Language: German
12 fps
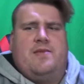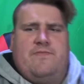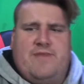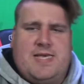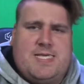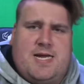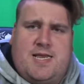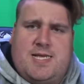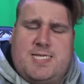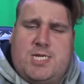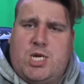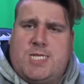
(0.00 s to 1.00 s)
Wer sagt,
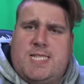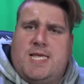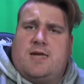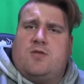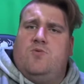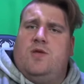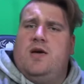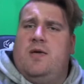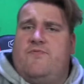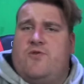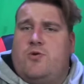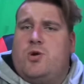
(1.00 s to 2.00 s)
dass die Schnitzeljagd nur
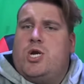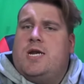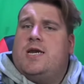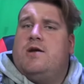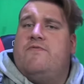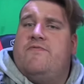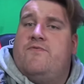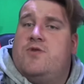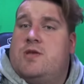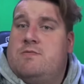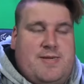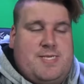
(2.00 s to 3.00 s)
innerhalb von Deutschland laufen
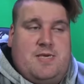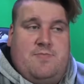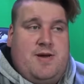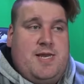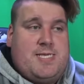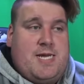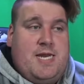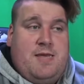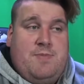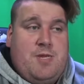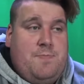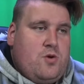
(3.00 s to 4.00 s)
wird? Was ihr mal alles
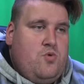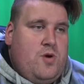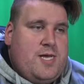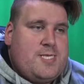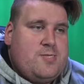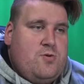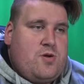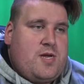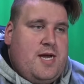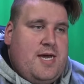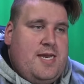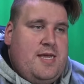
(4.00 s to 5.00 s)
annehmt? Du hast noch
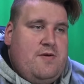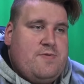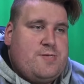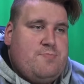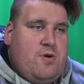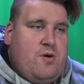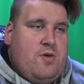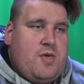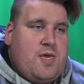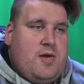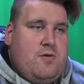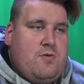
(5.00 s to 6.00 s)
keine aufs
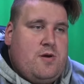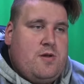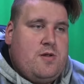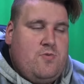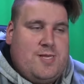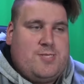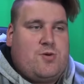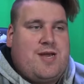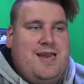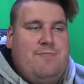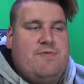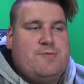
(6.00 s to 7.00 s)
Maul gehauen. Du hast noch
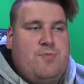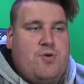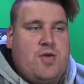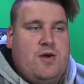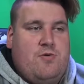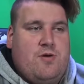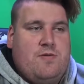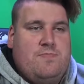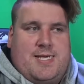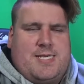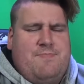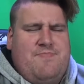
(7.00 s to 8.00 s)
keinem aufs Maul gehauen.
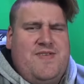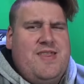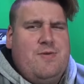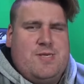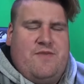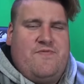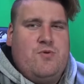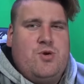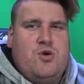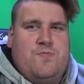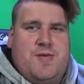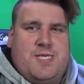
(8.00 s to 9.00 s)
Es gibt Videos auf
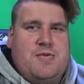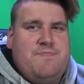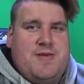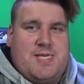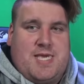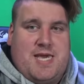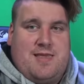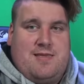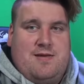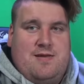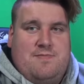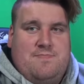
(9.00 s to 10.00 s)
YouTube, da sieht man das
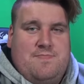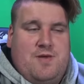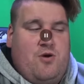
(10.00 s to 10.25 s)
Gegenteil.